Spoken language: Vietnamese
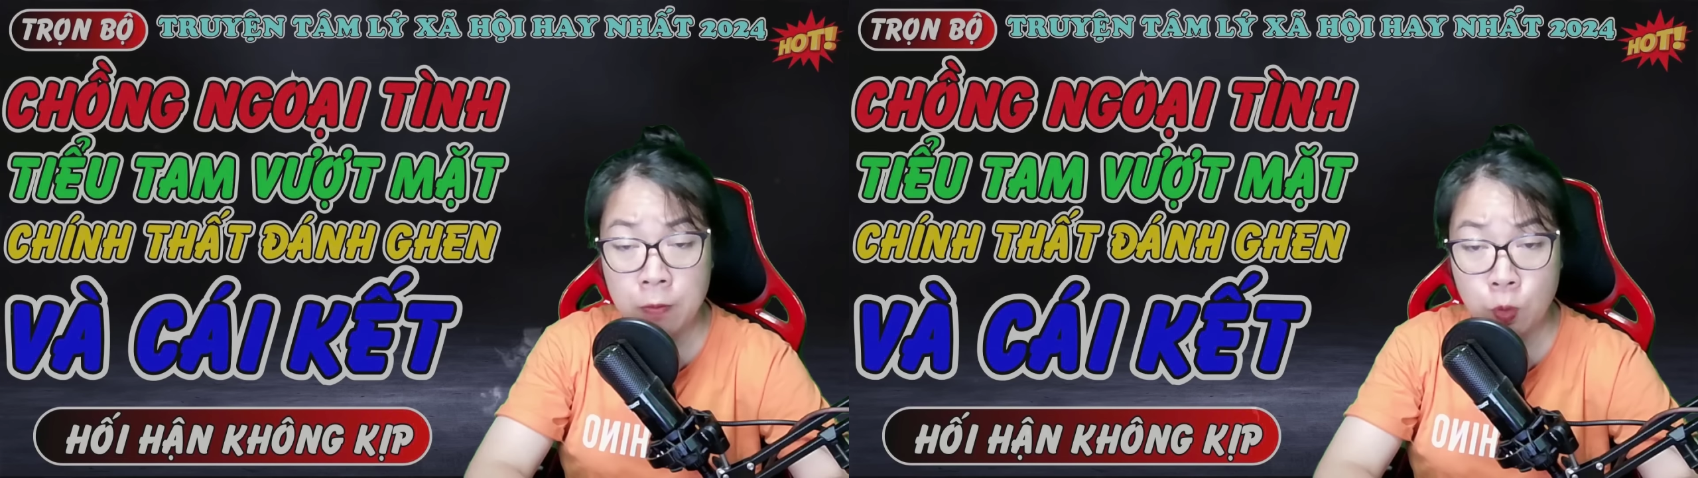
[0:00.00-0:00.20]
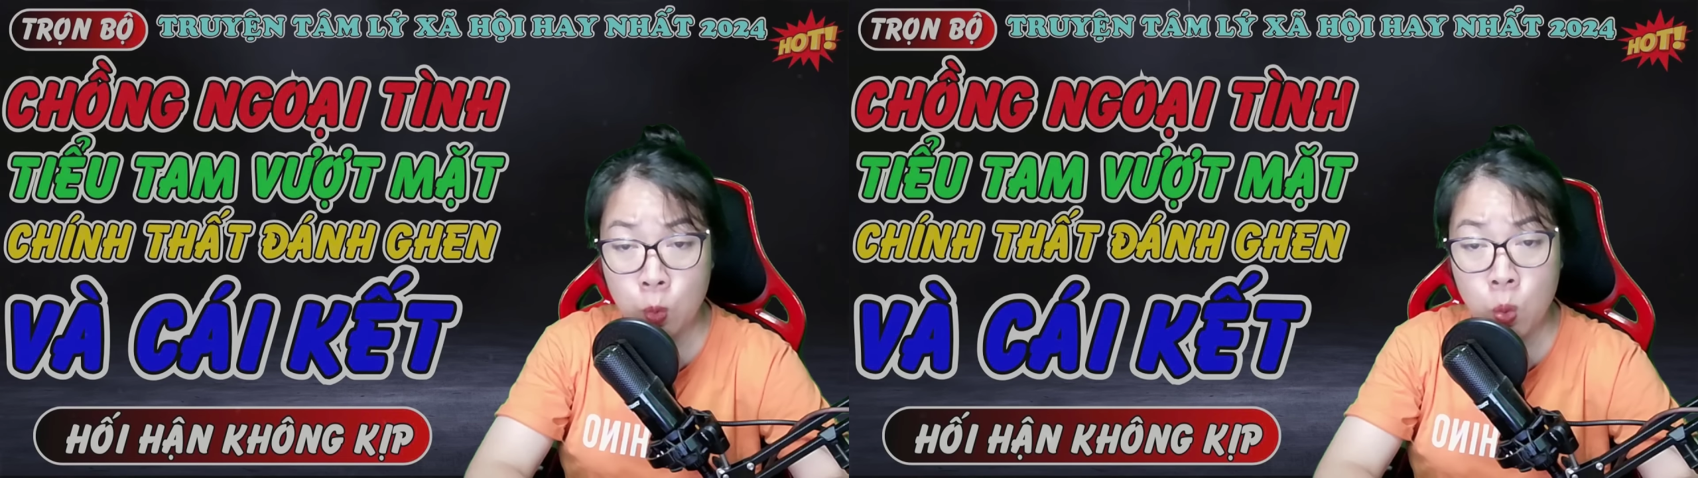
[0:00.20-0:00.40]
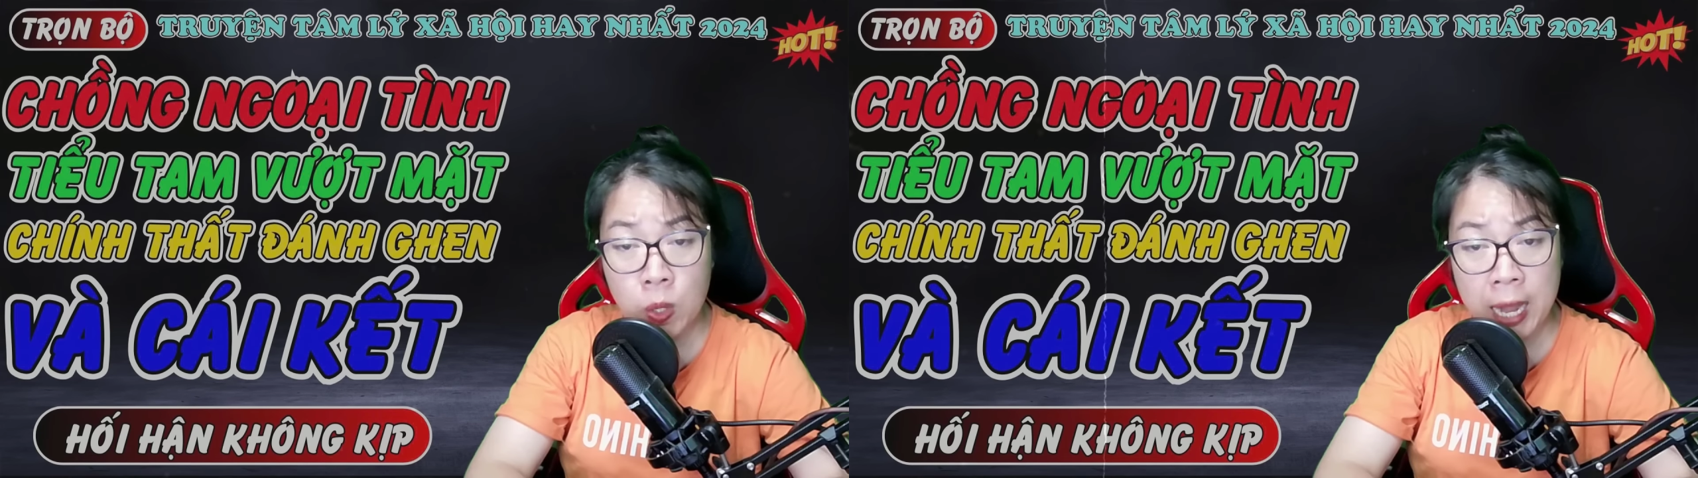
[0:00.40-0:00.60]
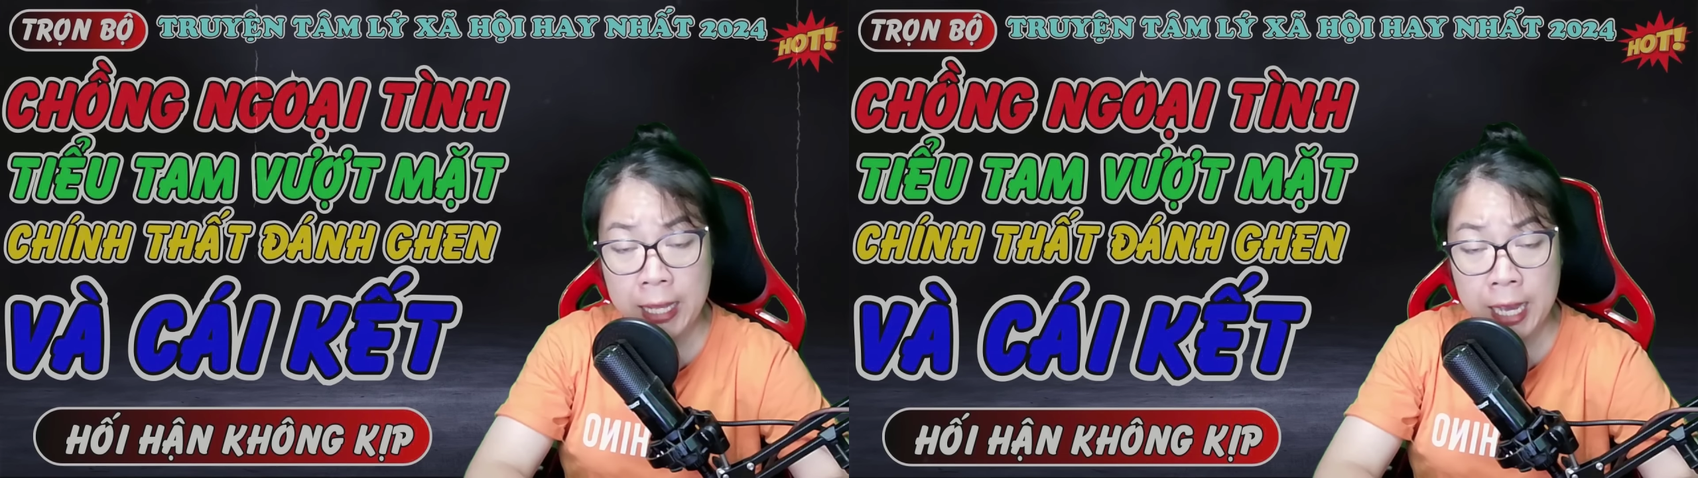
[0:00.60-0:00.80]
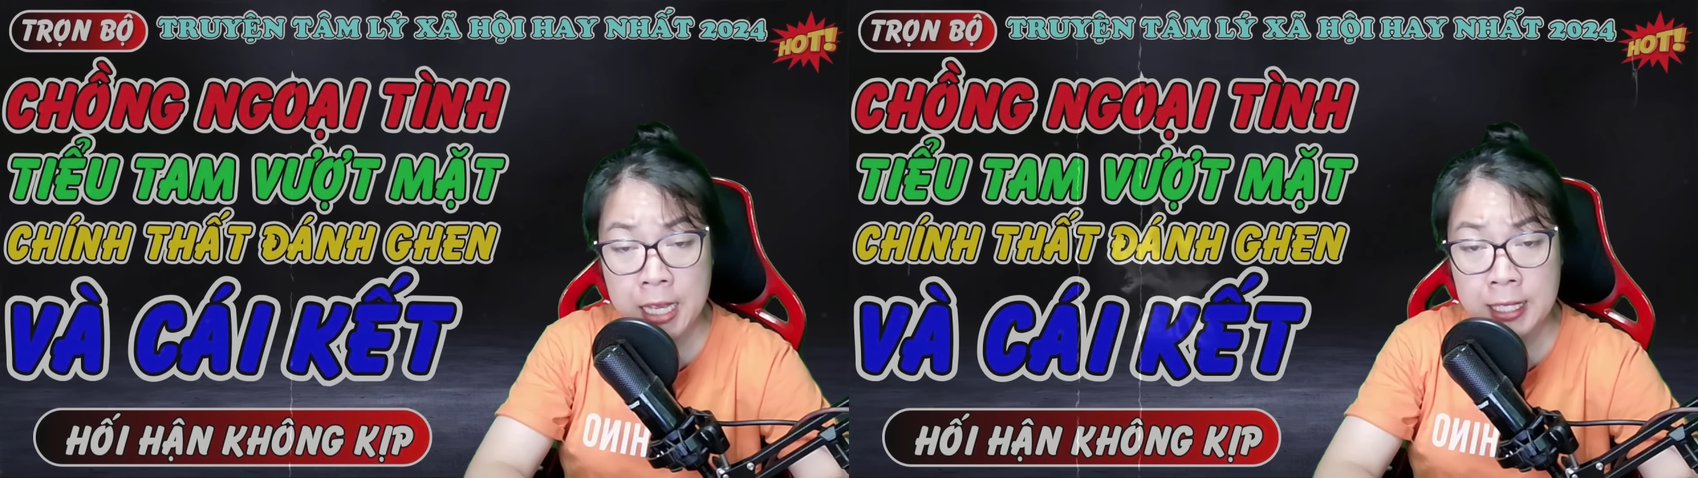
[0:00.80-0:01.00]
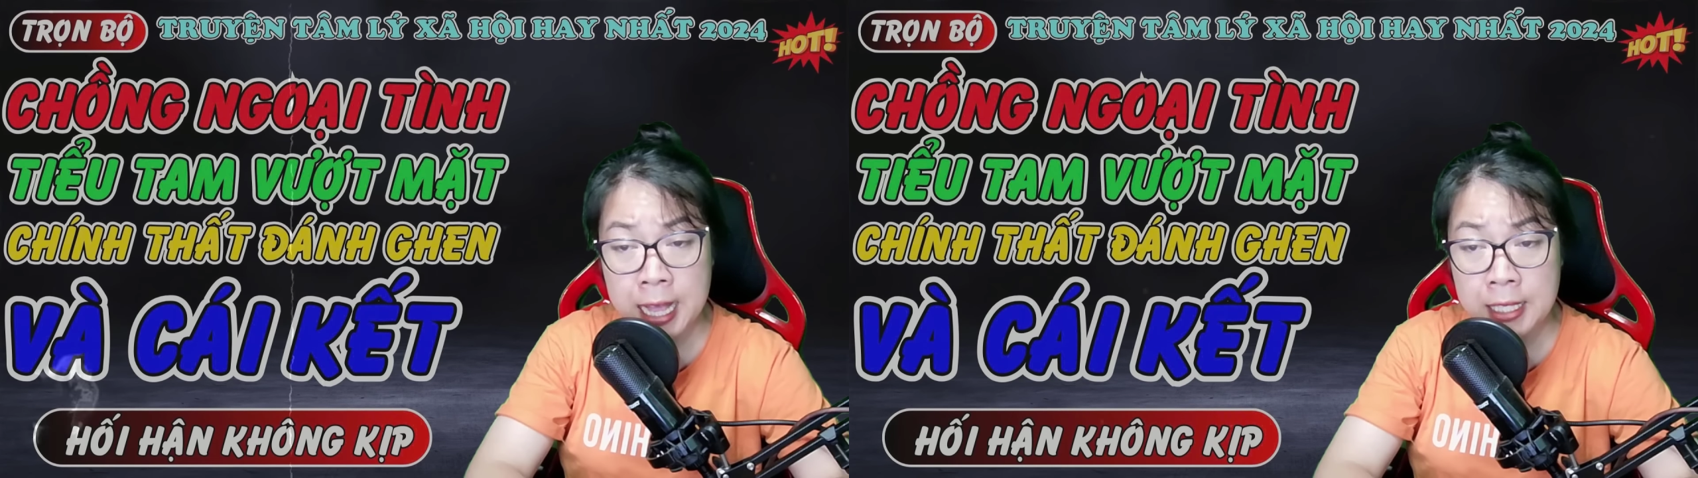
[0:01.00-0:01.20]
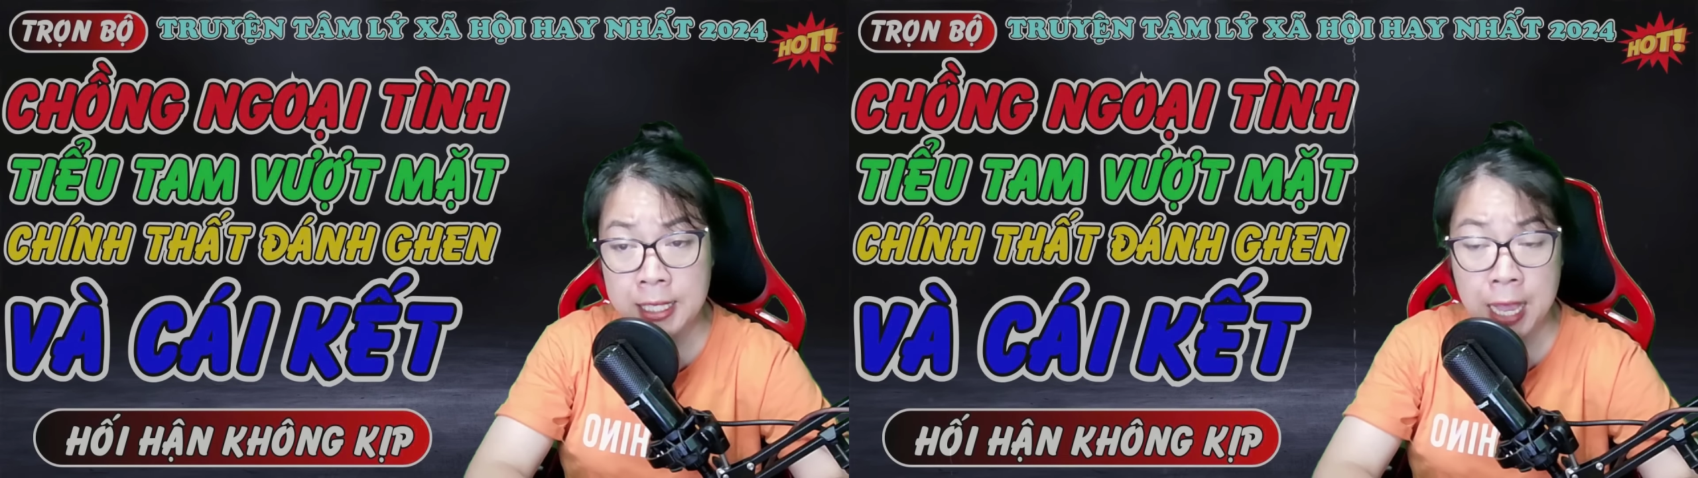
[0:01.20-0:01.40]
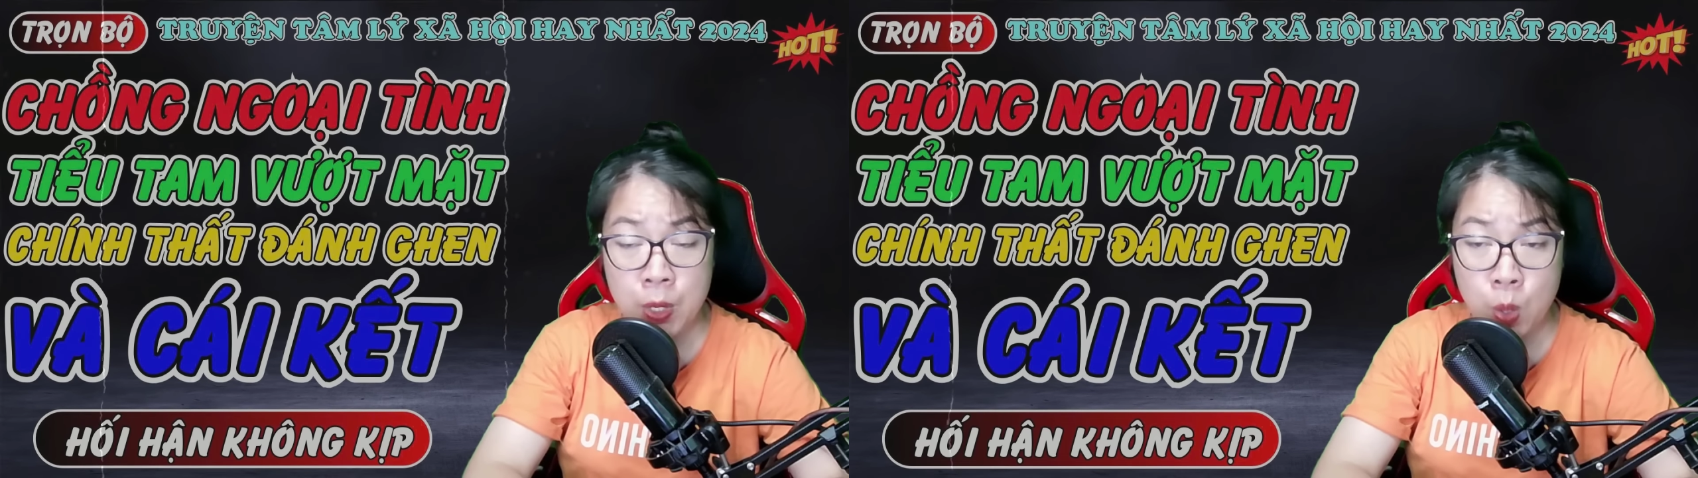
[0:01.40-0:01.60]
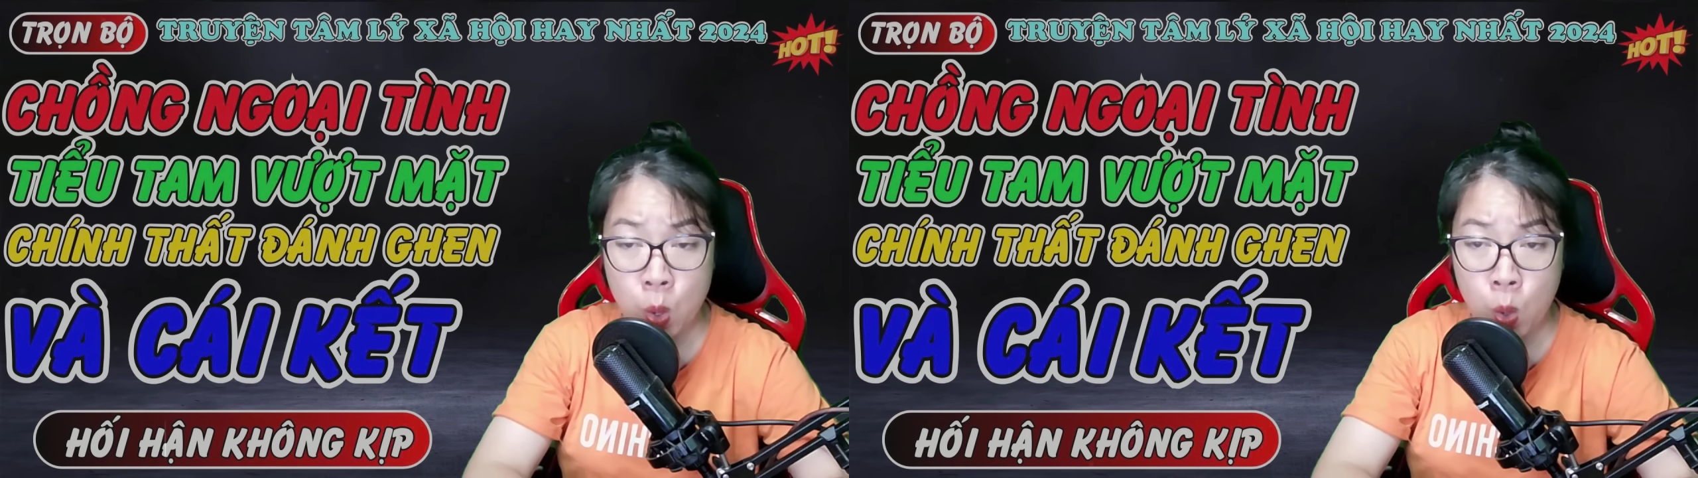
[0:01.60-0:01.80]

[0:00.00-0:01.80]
vũ lại gây ra scandal